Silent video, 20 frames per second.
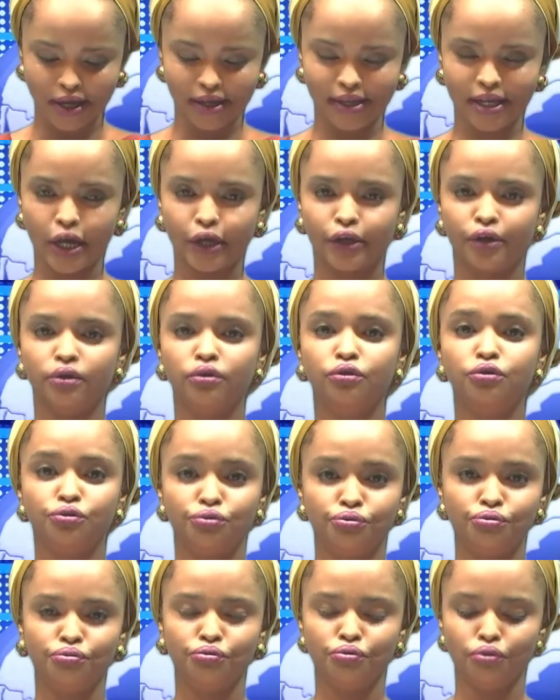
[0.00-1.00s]
Il y a quelques
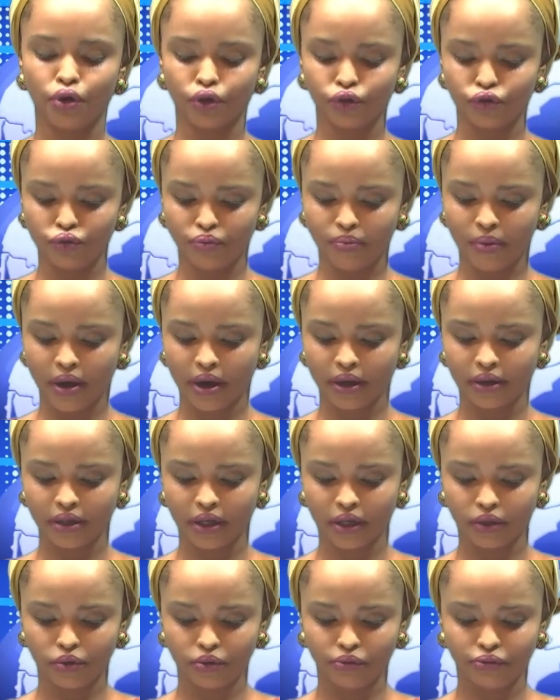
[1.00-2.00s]
jours, Dubaï
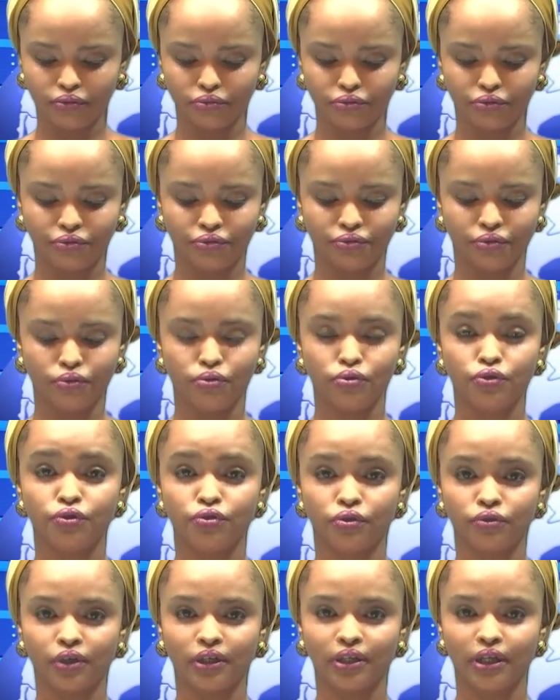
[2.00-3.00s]
est devenu le
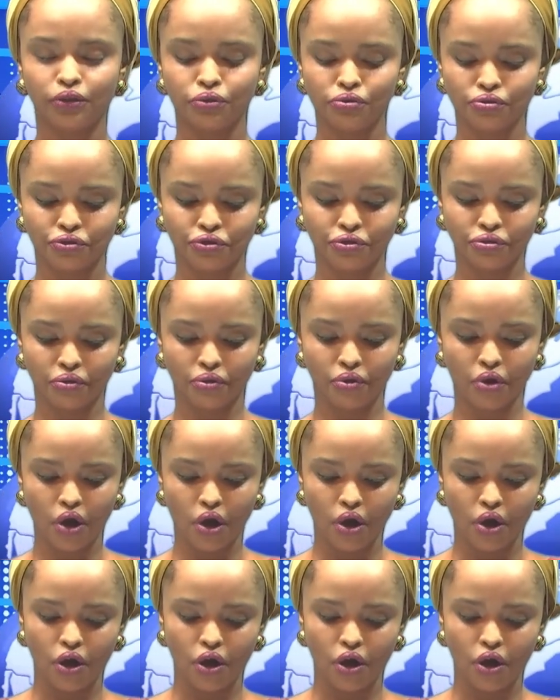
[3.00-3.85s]
centre d'attention